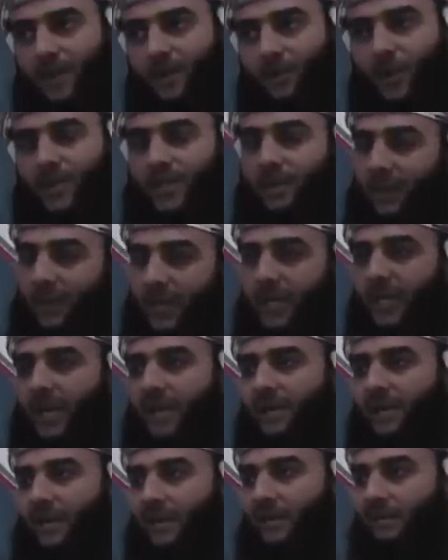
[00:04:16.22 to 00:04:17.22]
وطبعا
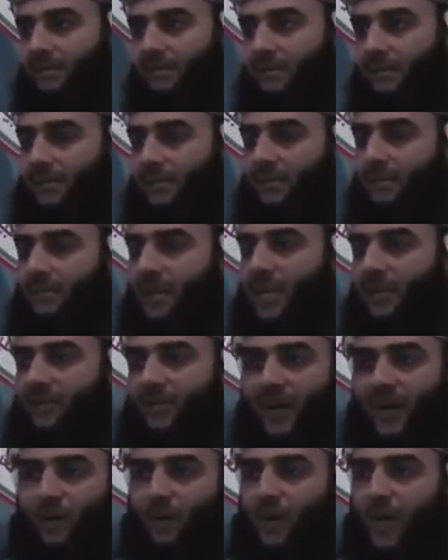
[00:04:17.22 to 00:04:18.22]
هذا ما
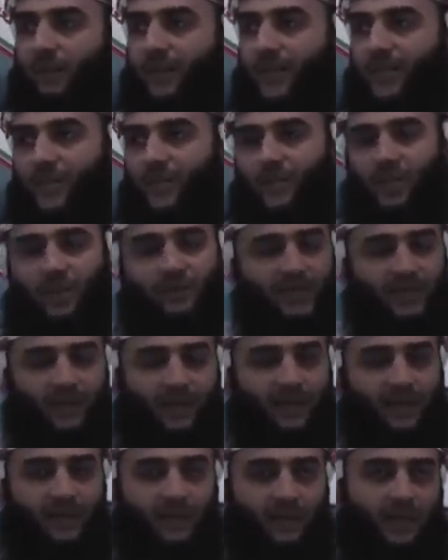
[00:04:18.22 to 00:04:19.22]
يفعله العباسيون في
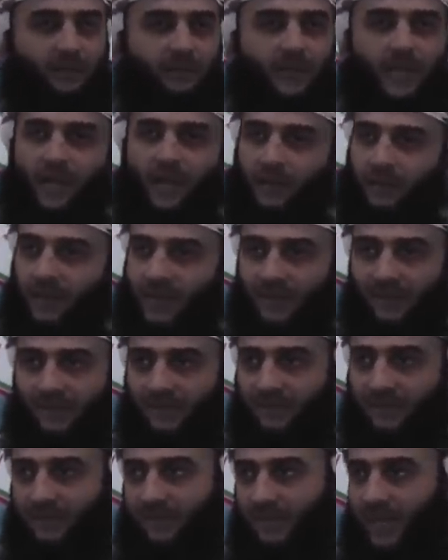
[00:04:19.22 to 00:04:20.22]
تاريخهم دائما
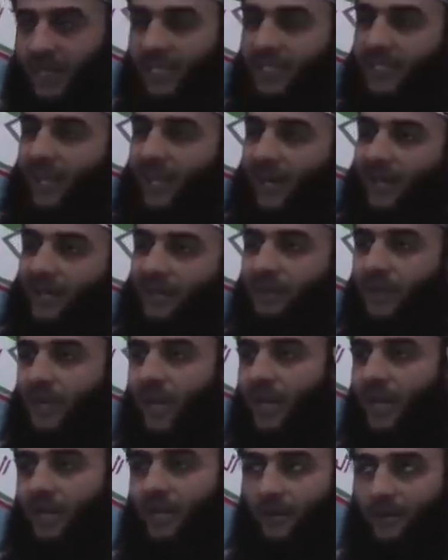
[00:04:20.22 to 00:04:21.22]
أليس غريبا
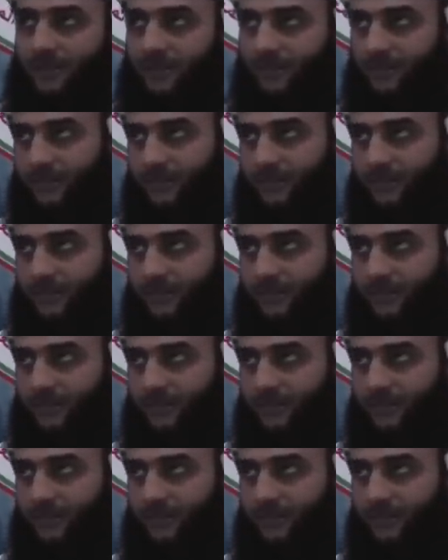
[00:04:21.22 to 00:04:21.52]
عليهم